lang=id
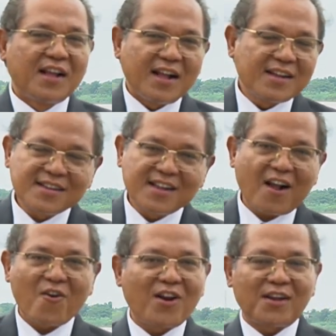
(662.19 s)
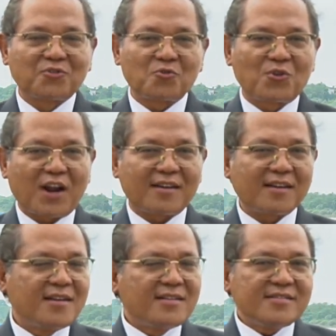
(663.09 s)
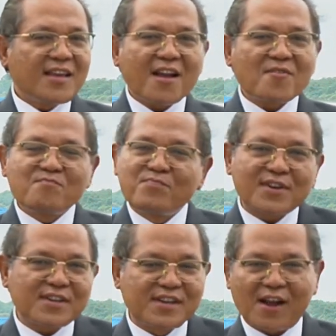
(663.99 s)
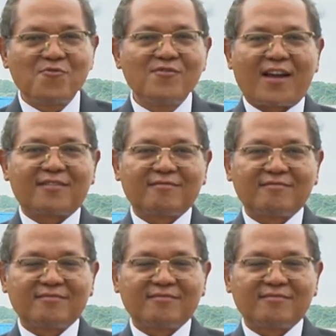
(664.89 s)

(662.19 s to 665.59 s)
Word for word: Engkaulah Tuhan yang berdaulat